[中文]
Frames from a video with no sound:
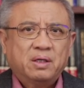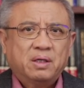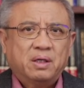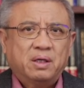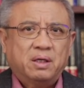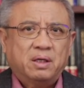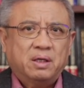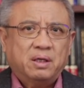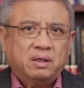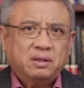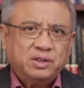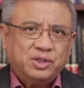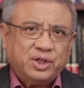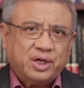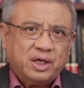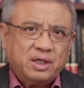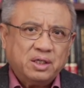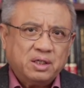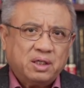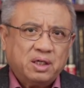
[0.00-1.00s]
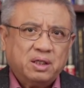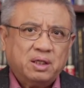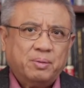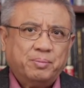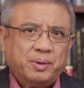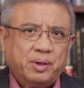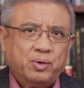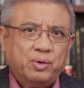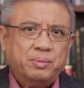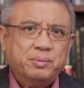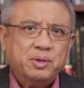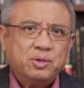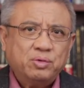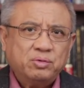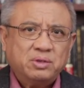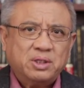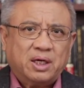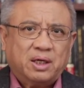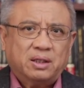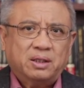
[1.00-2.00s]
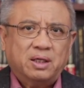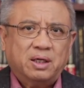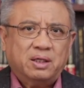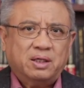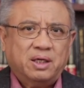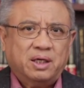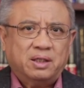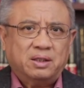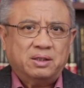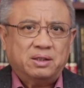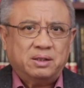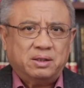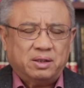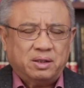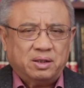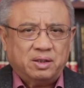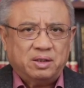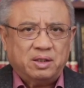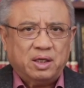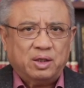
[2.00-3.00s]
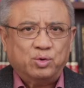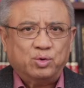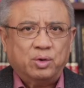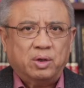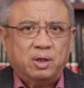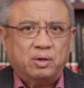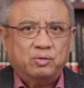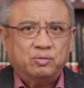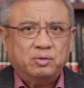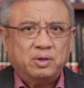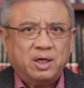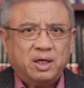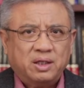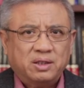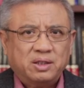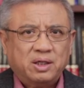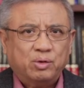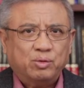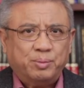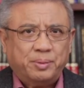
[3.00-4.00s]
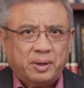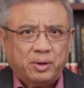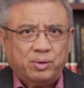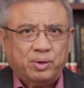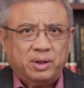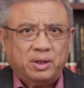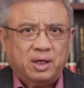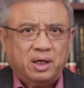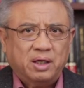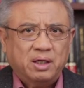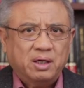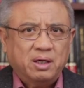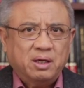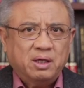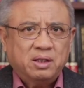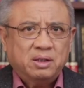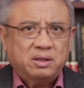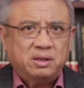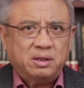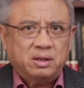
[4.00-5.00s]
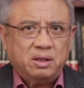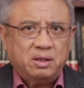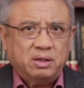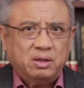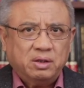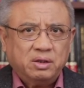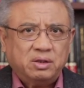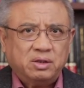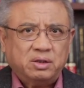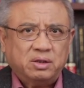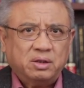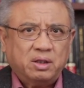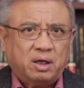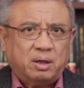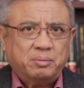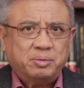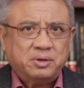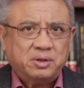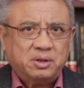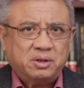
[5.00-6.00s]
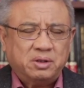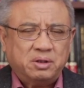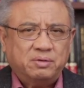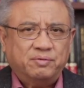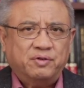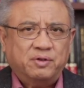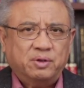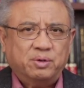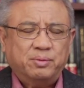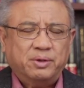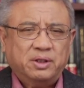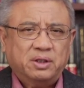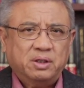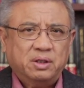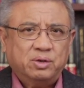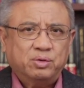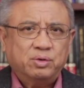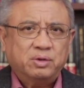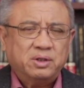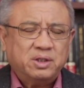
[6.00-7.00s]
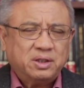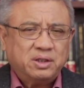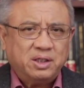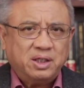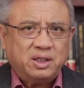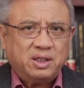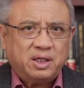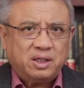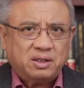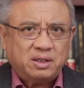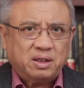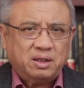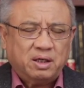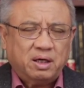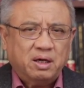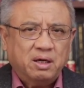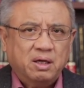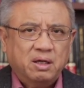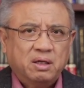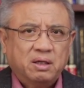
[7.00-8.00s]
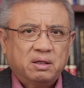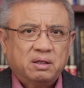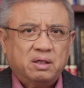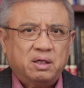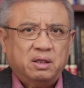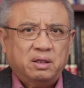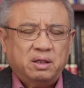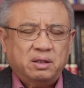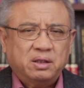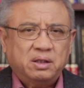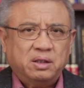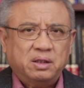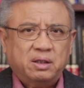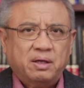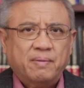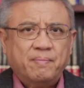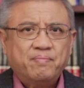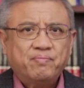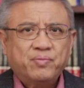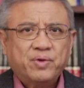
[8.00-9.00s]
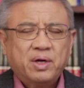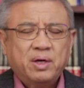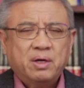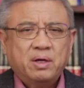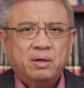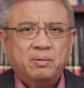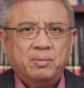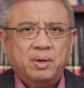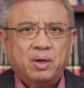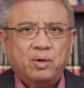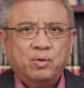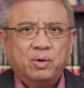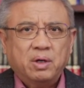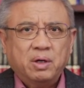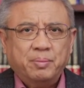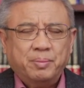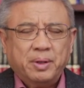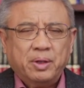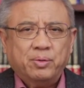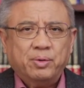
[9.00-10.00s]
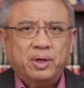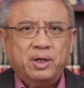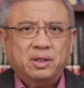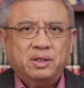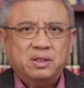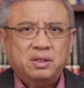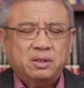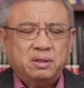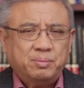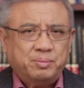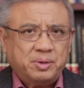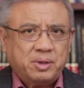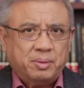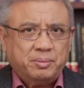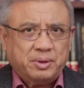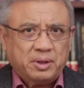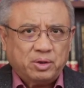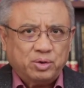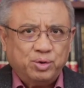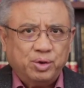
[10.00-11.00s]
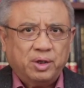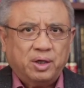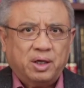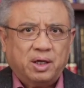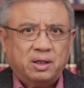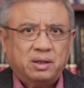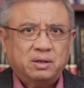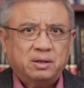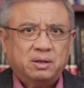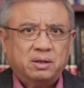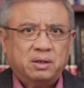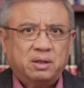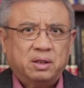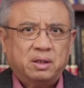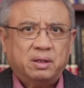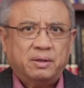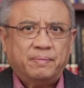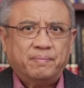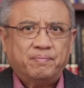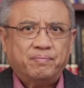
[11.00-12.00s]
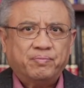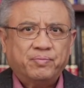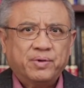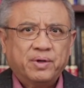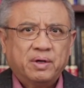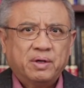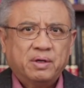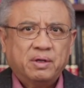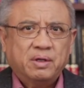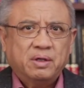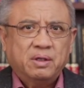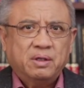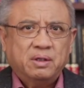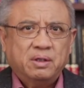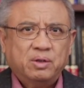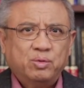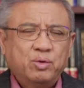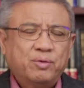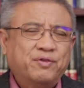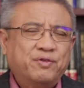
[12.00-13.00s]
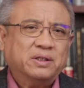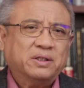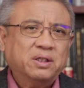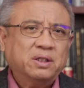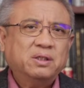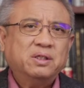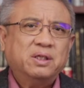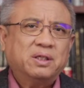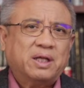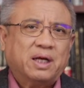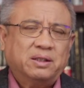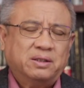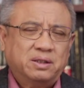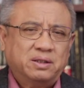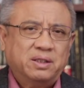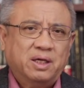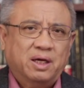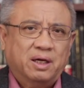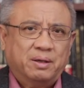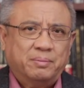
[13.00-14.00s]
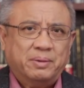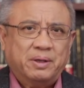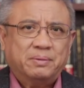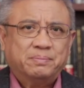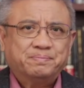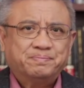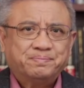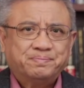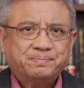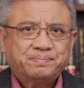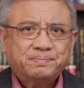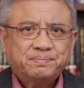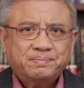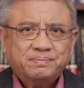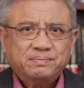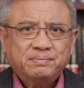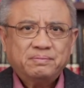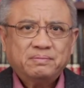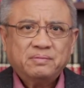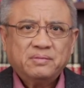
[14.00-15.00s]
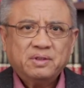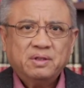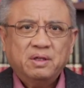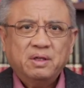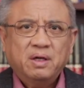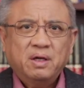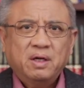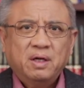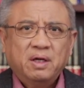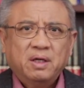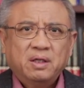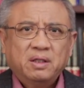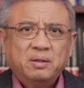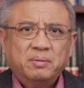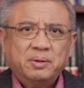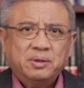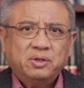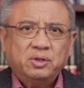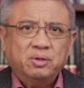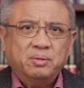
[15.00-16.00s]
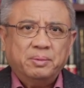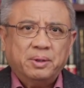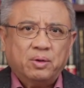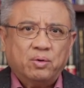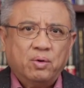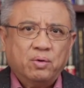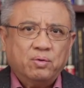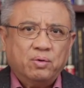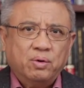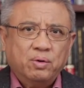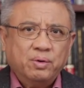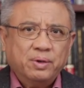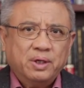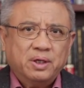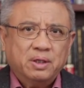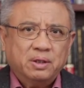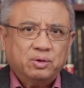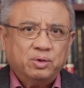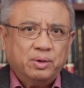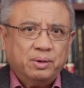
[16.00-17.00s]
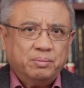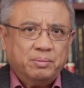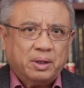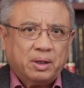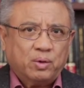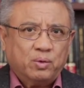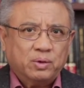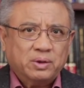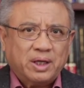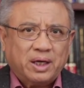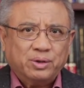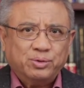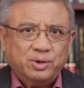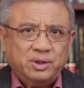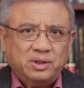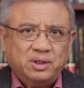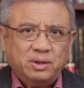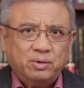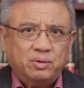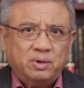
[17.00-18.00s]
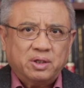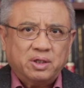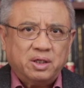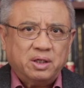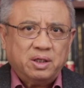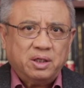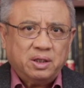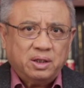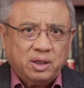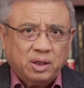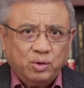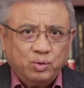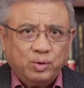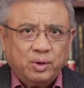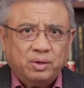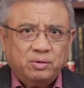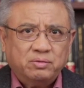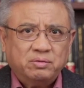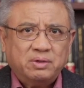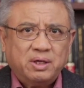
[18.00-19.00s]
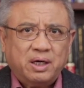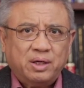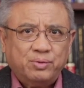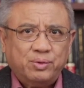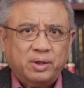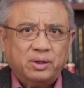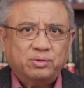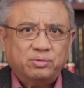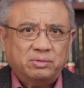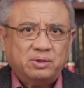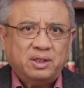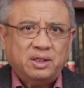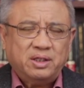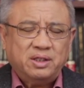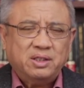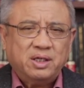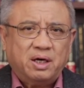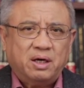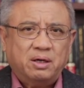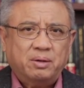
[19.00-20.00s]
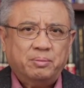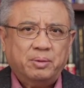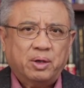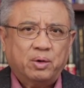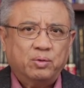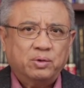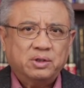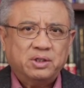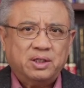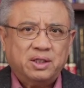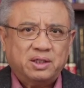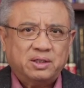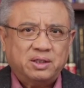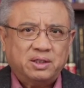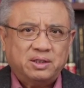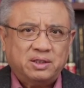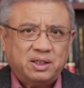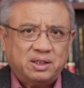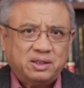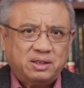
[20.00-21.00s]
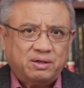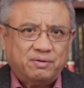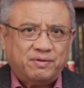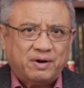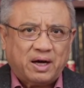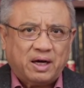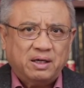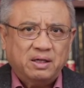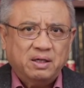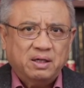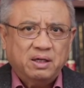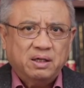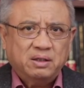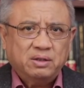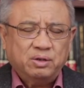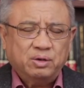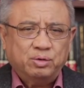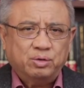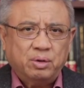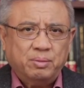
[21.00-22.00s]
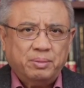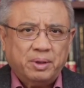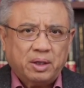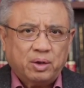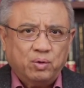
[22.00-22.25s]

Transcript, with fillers: 而前一天呢，北约秘书长呢也说了，乌克兰加入北约呢是何时而不是是否的问题，所以在这一点上呢，可能是美国和北约已经是比较明确了，因为正已经打成这样了嘛。那么受美国国会和对美国大选结果可能对乌克兰援助的影响哈，美国现在正在设法，就是说